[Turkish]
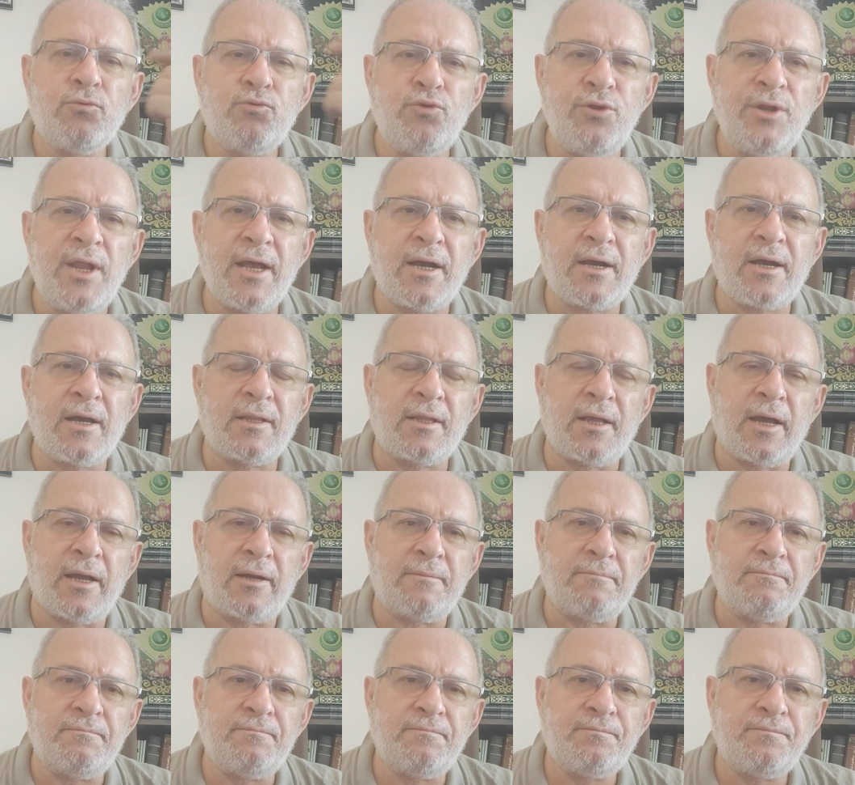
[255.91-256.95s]
Düne kadar,
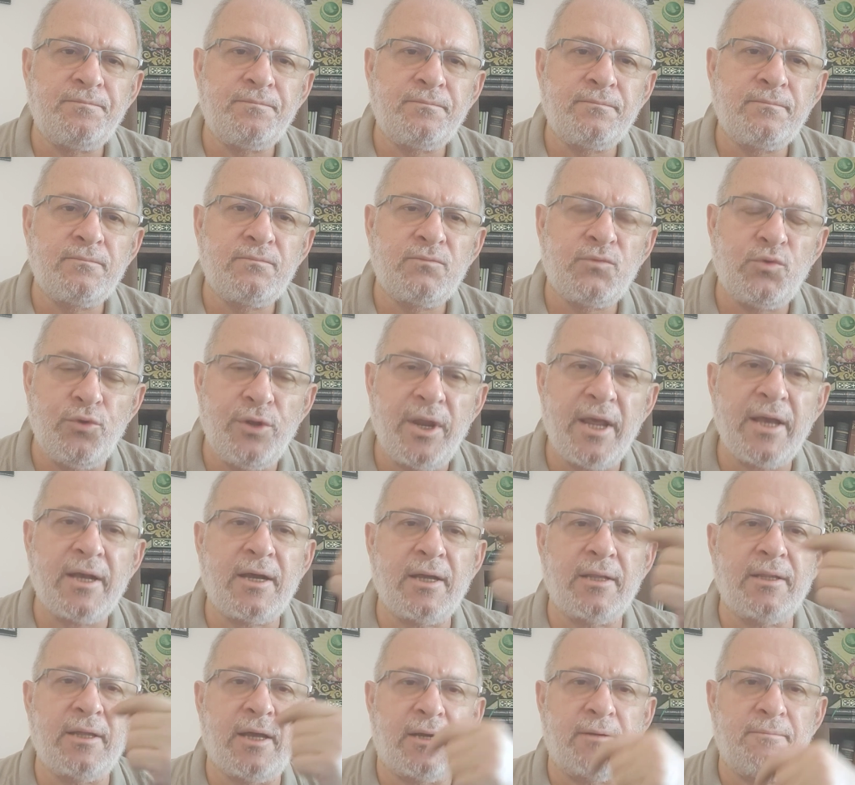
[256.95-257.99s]
düne
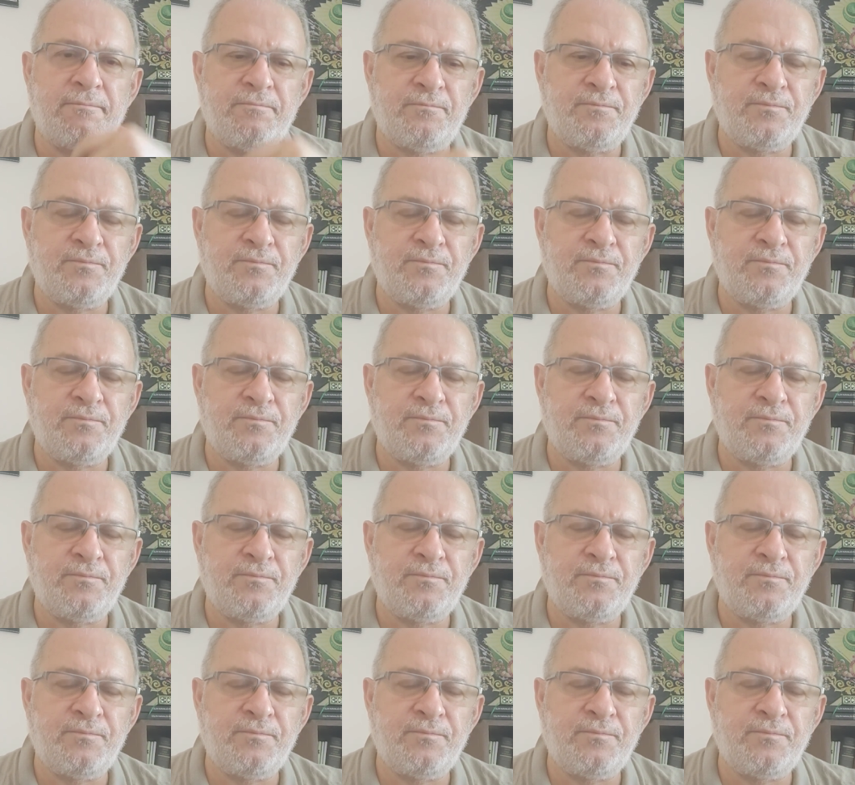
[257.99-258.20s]
kadar